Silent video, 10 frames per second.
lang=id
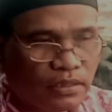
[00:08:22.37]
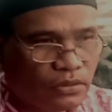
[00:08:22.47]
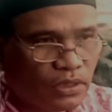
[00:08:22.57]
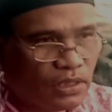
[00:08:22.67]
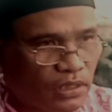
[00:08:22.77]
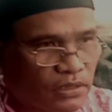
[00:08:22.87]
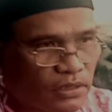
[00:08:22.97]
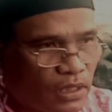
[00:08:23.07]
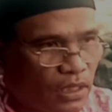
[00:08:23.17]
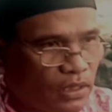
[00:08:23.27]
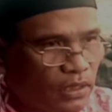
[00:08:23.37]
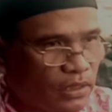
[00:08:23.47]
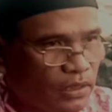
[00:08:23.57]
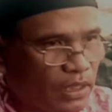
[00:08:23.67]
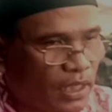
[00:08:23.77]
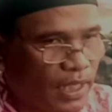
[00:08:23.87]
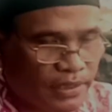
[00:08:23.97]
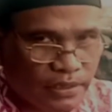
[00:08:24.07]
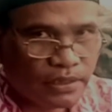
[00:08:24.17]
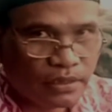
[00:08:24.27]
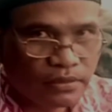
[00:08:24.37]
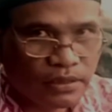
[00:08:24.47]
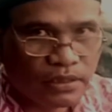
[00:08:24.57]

Dan itu adalah kesalahan dari LAI ya.